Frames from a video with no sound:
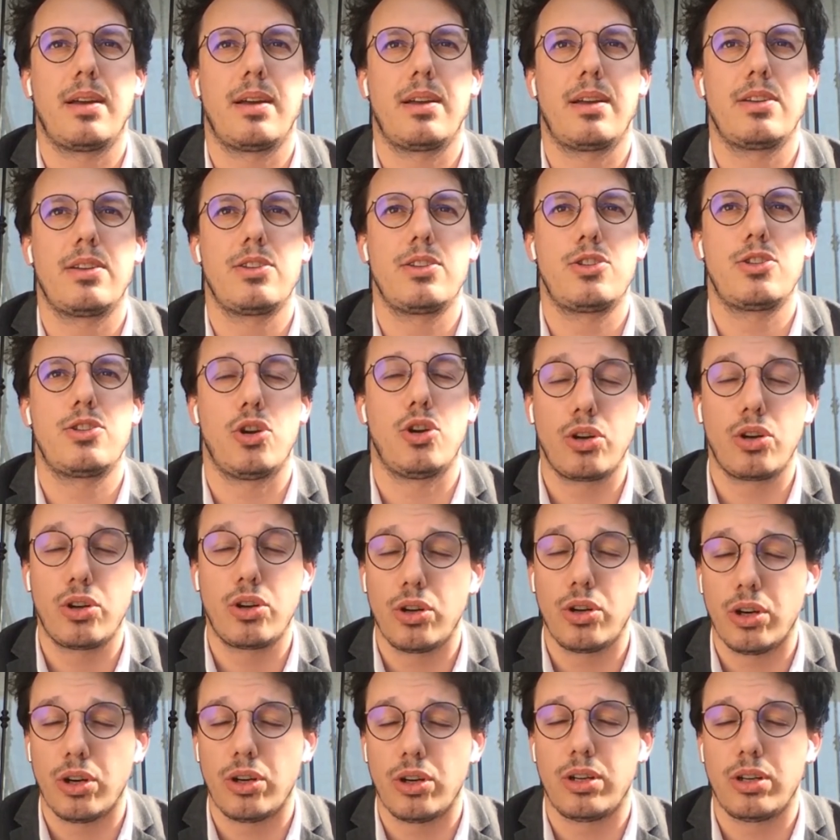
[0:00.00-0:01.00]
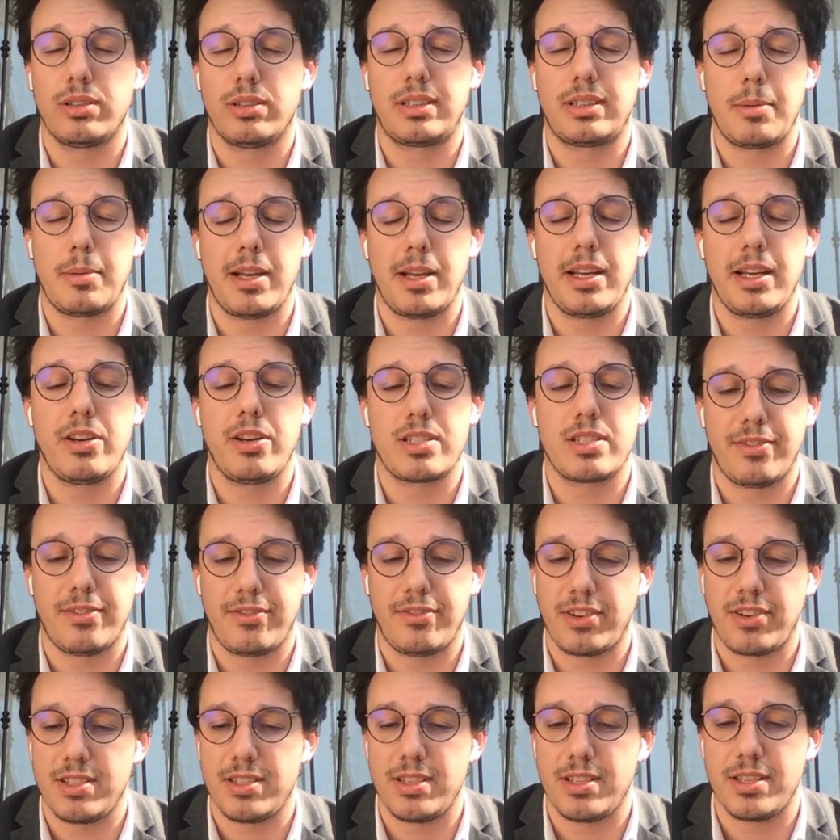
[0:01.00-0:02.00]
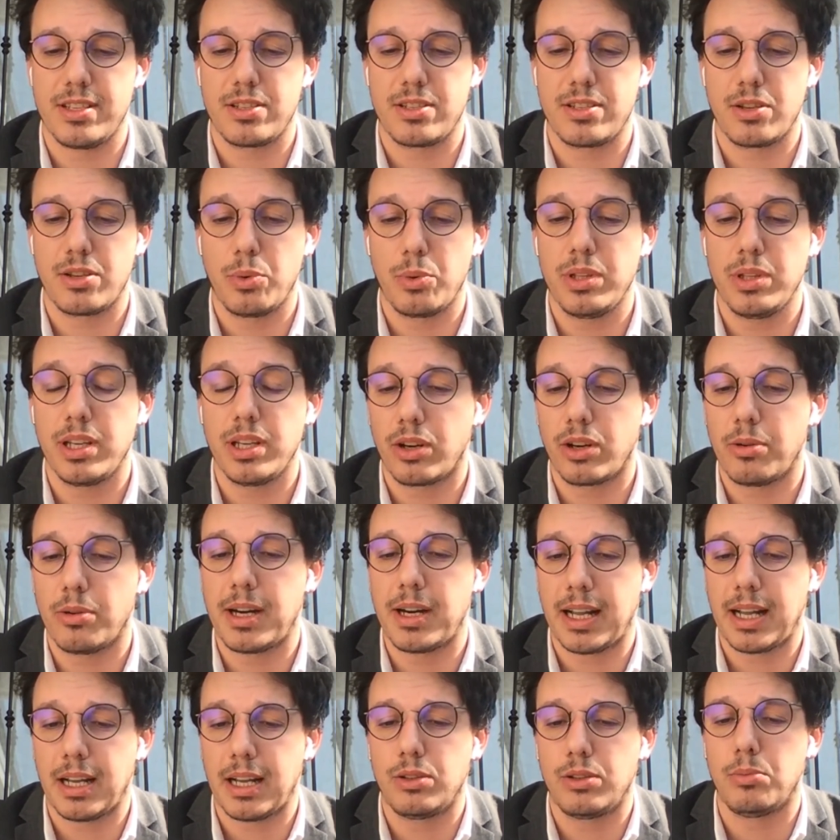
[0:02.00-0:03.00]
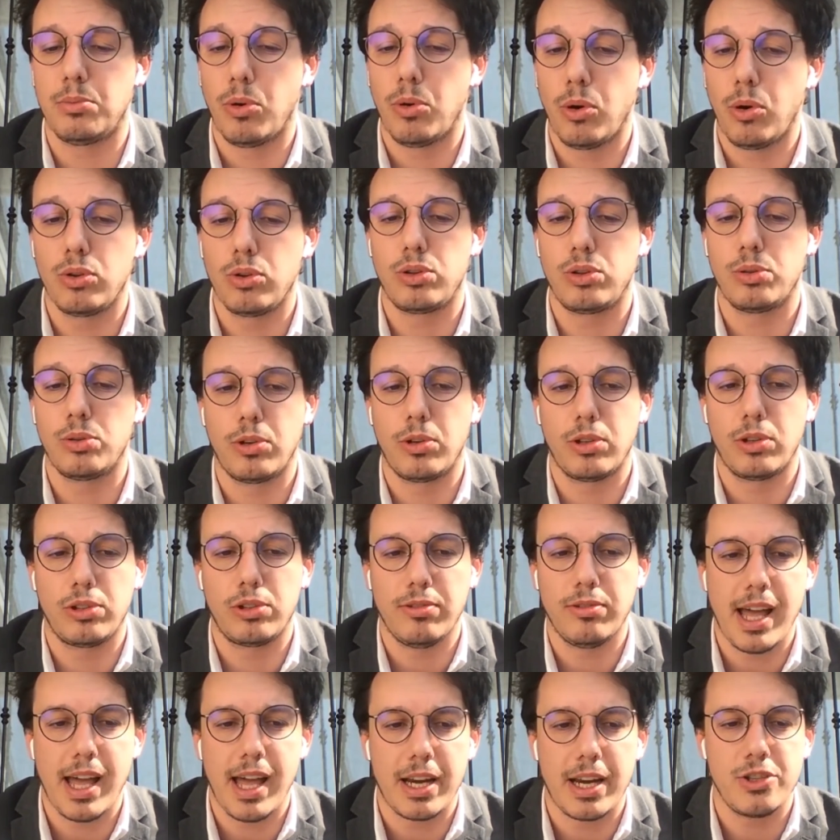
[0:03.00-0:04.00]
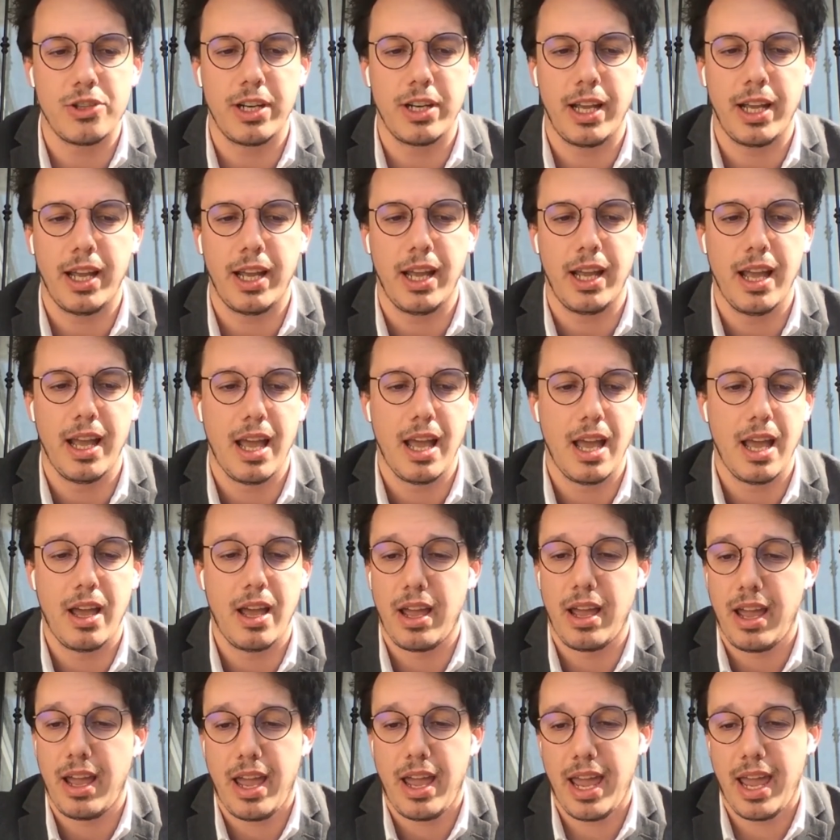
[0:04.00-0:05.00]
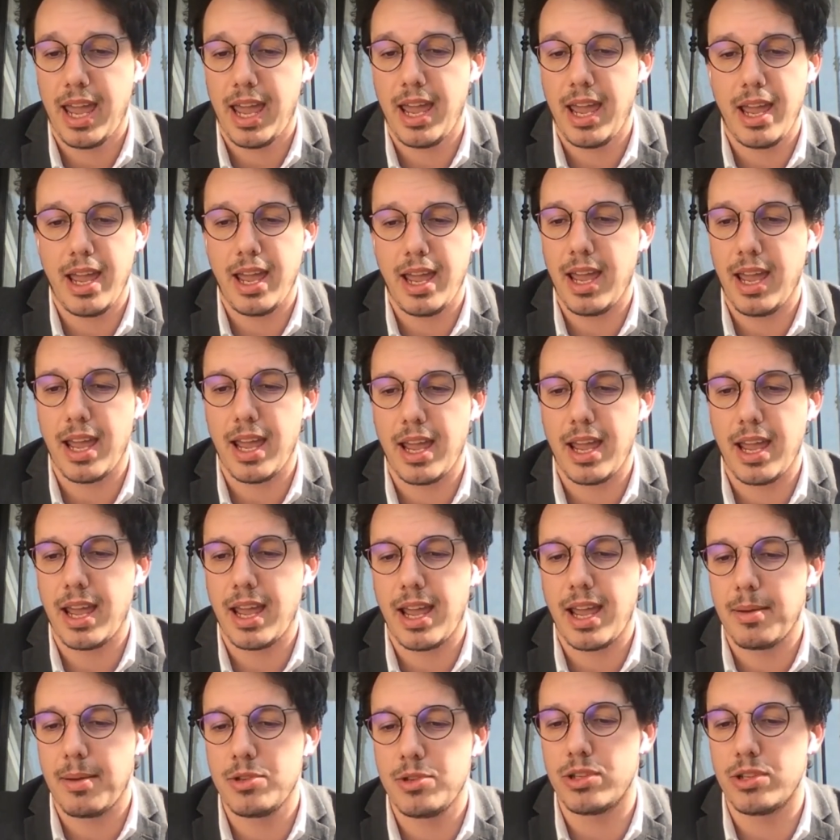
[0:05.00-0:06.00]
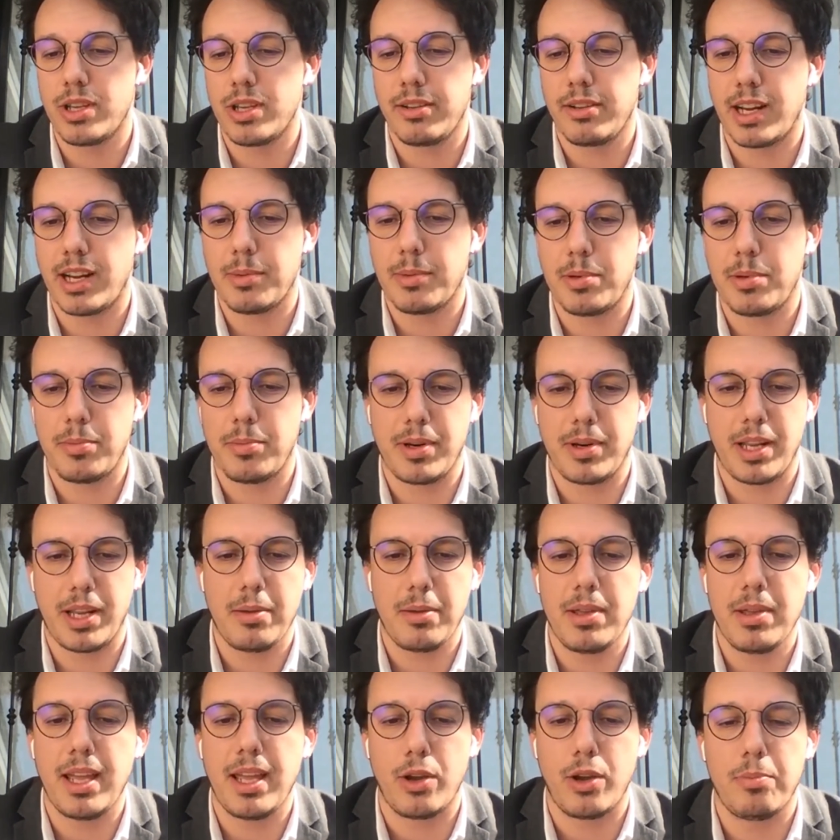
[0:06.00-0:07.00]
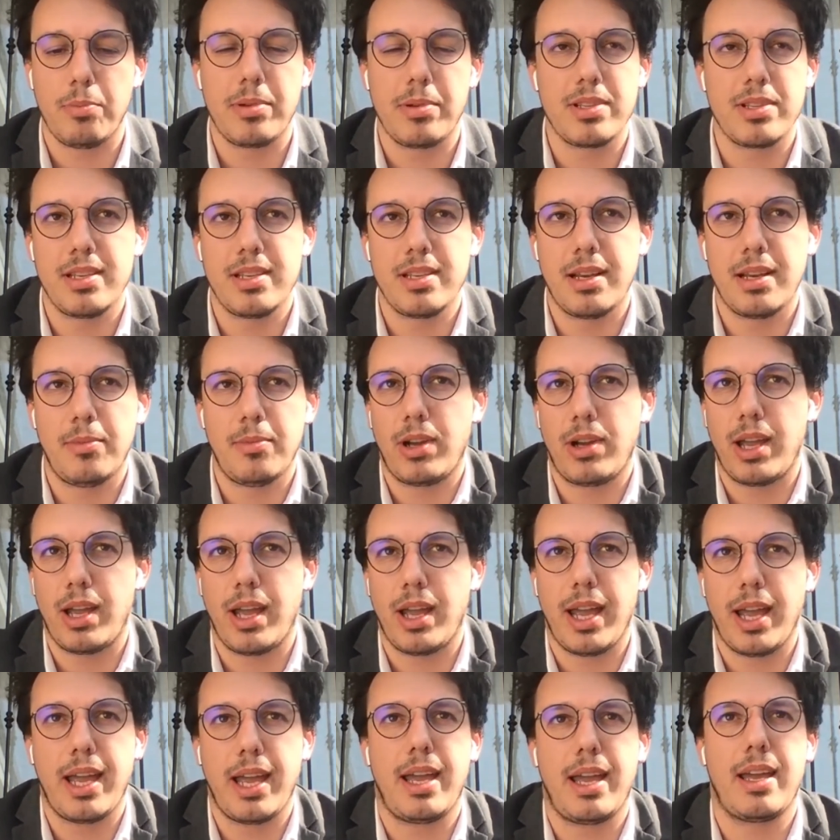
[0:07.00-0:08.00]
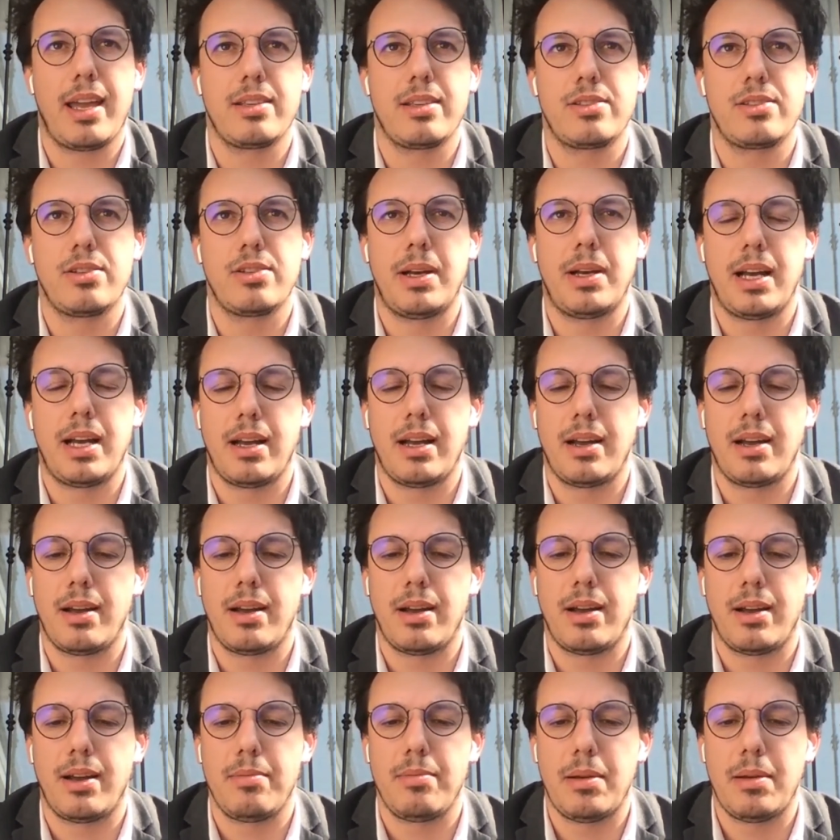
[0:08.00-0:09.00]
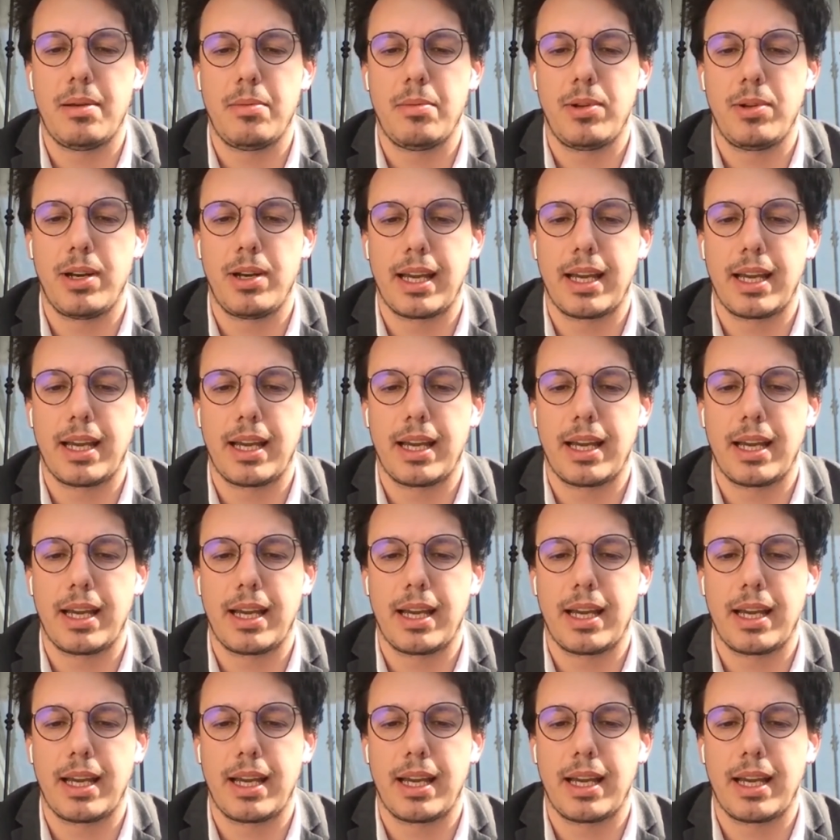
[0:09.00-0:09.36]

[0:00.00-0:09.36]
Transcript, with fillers: ciocco tra Berlino e San Francisco, quindi ancora un mercato molto molto vergine e bisogna arrivare per primi e noi pensiamo che insomma, abbiamo le